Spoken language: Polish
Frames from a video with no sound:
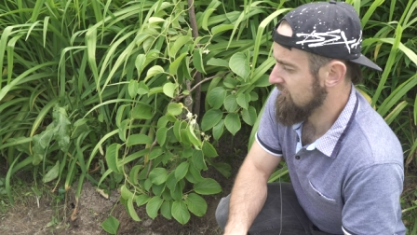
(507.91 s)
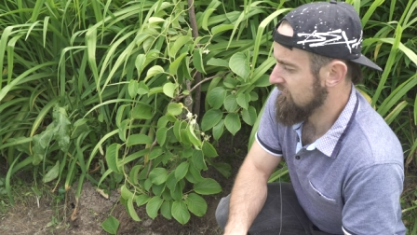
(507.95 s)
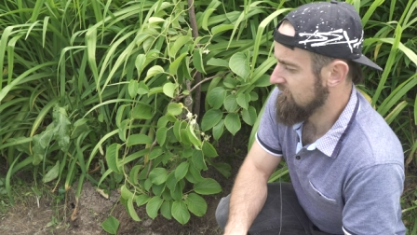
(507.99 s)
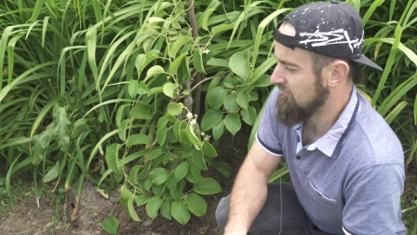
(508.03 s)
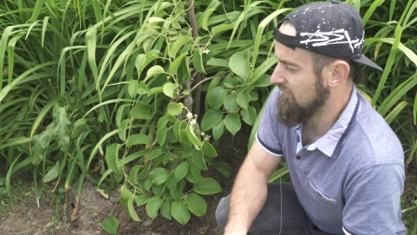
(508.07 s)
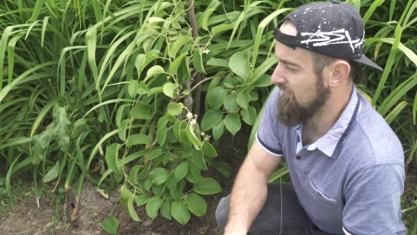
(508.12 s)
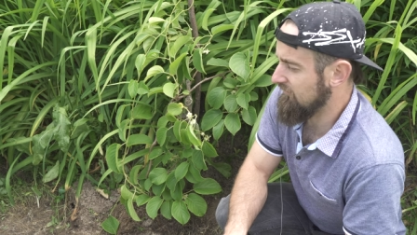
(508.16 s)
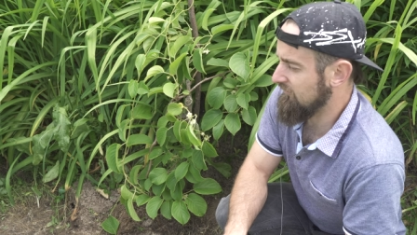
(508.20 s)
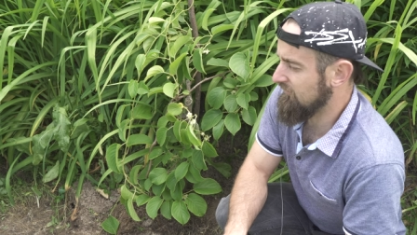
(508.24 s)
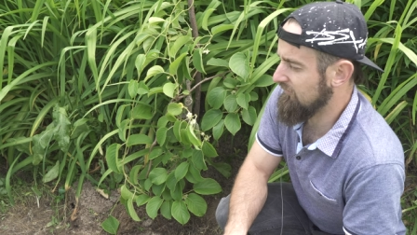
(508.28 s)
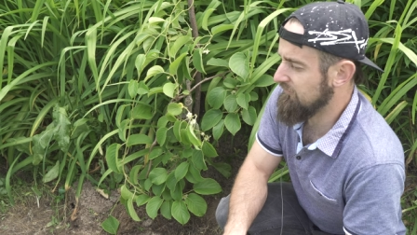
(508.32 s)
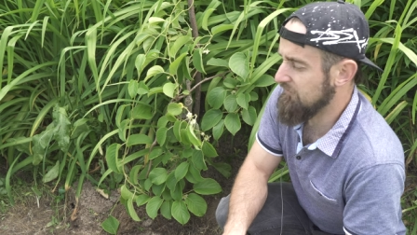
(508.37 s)

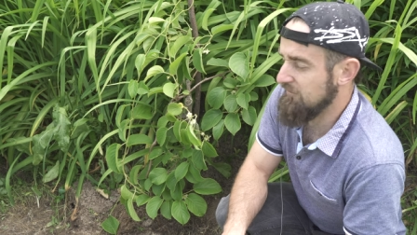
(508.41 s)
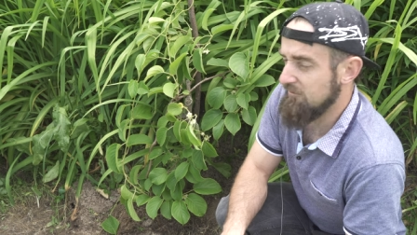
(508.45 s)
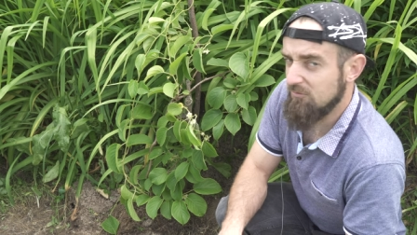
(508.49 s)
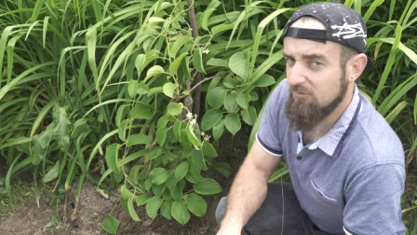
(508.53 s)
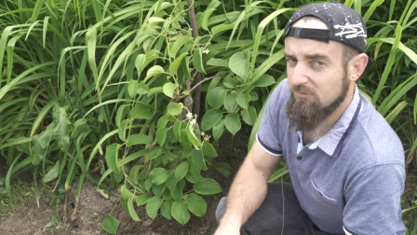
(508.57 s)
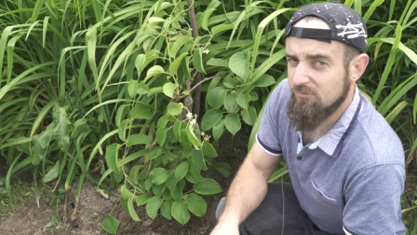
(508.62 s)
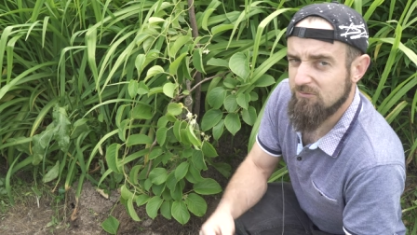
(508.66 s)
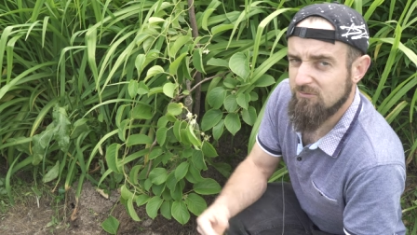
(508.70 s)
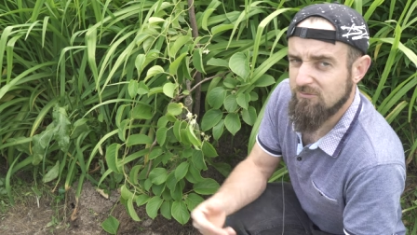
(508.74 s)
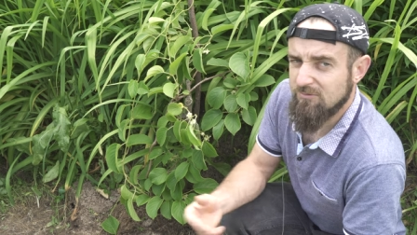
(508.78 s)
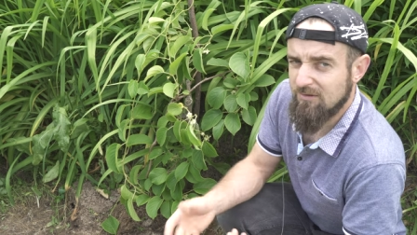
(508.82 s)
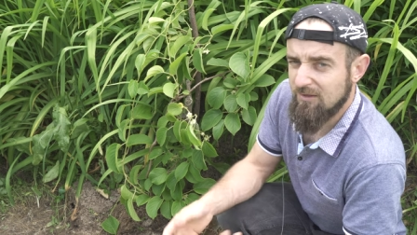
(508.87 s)
tak żeby
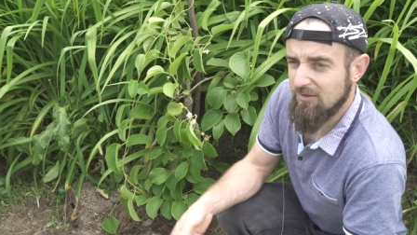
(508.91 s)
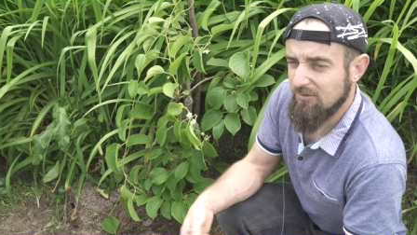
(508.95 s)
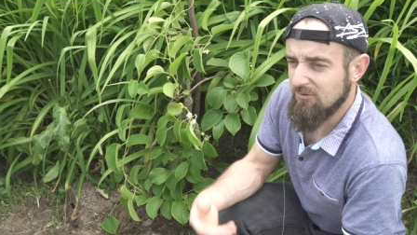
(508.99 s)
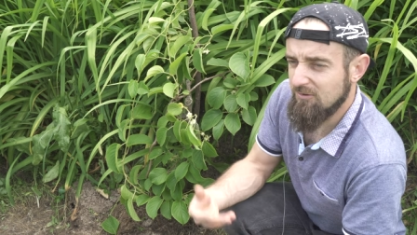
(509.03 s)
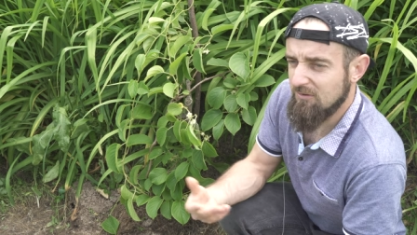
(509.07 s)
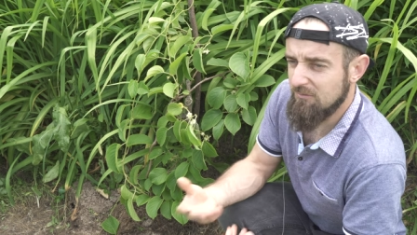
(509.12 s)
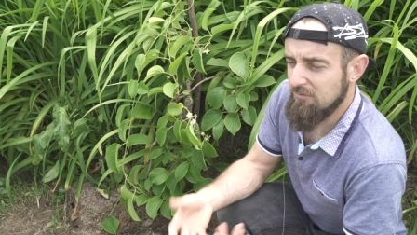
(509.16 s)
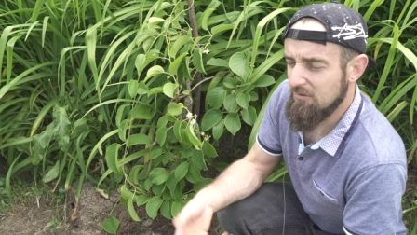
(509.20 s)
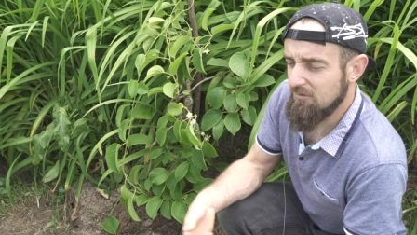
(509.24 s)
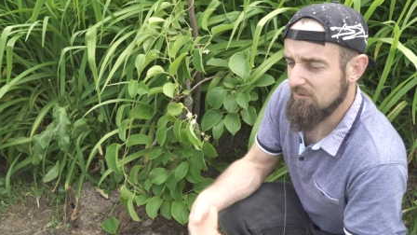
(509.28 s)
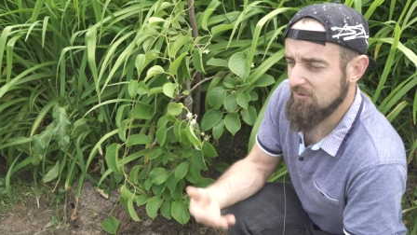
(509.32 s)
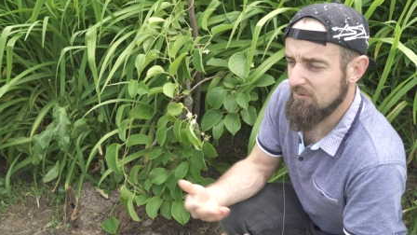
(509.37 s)
ta
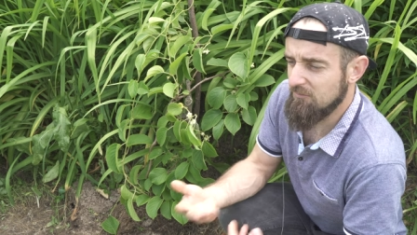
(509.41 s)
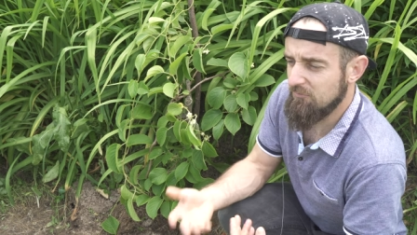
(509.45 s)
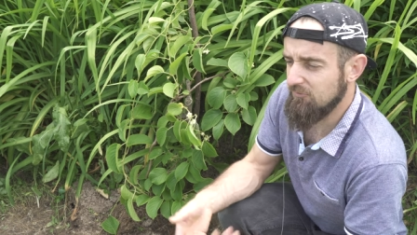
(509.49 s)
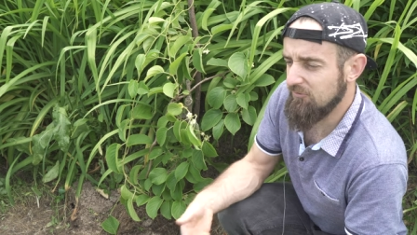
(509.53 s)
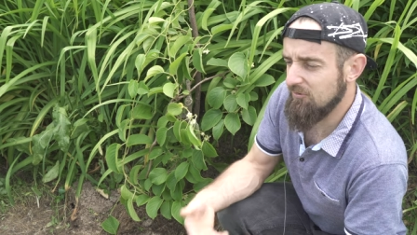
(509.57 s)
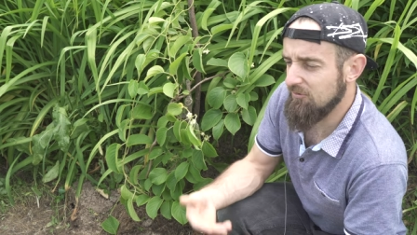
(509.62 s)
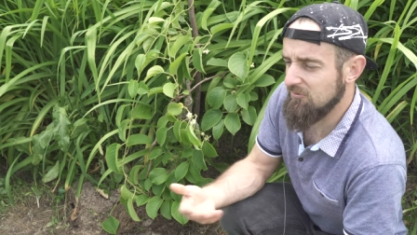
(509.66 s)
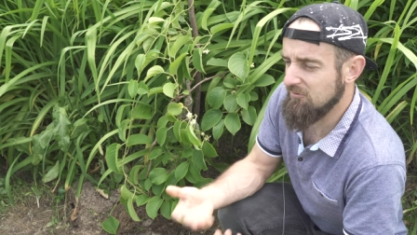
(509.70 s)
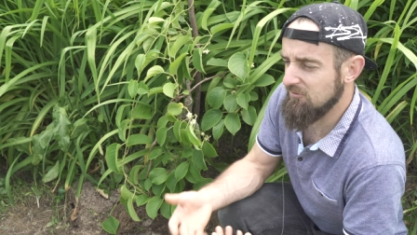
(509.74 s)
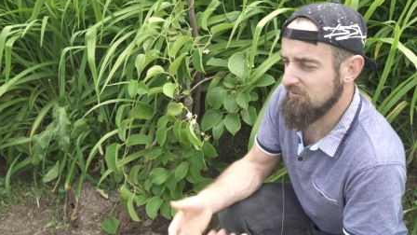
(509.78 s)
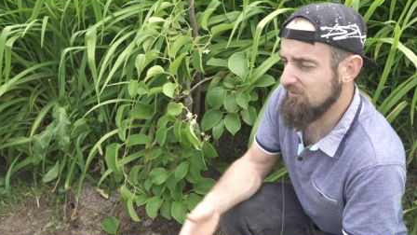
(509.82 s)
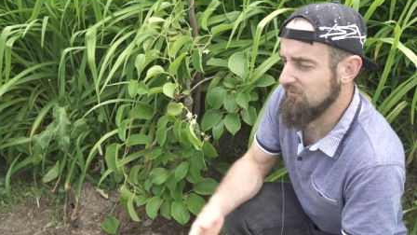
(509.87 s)
ziemia się
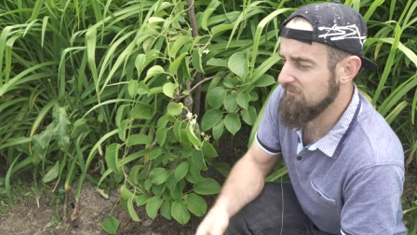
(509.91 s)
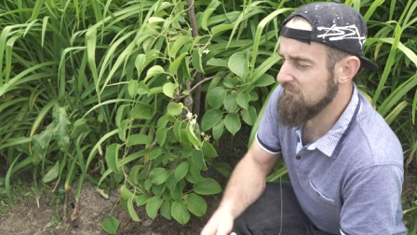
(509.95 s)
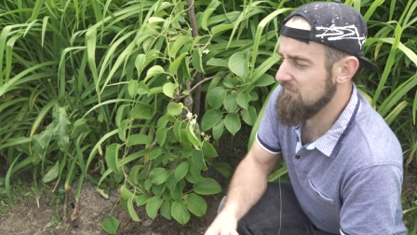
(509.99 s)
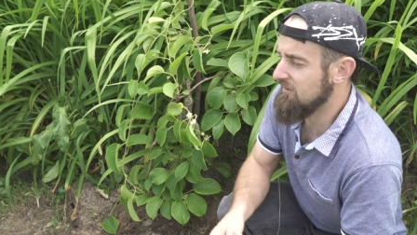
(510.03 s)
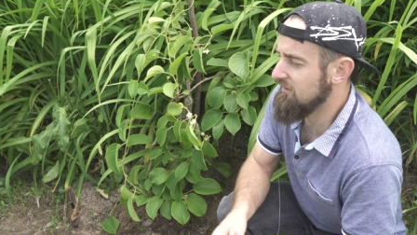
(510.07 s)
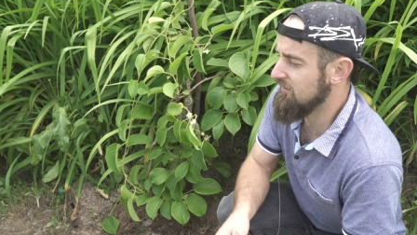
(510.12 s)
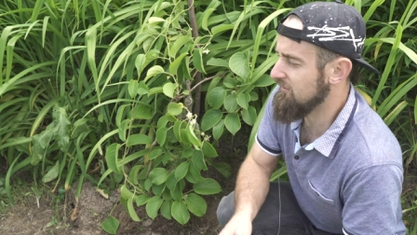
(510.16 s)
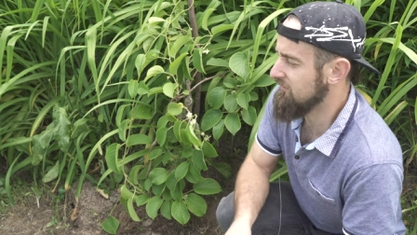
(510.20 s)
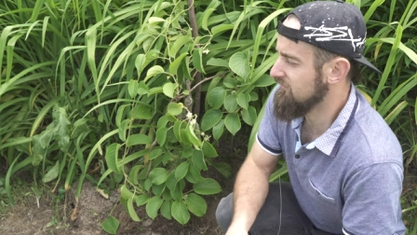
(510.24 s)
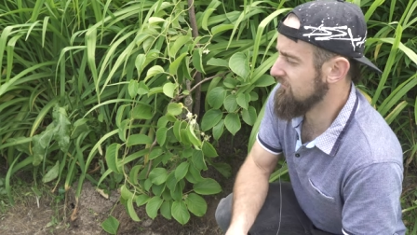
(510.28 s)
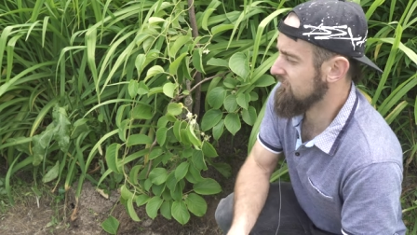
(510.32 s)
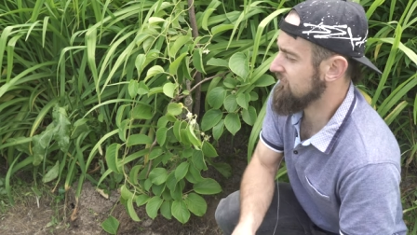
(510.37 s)
przez
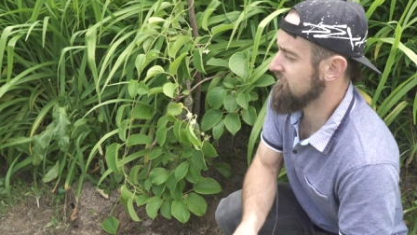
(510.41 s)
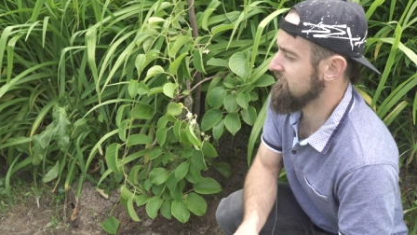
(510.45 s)
zimę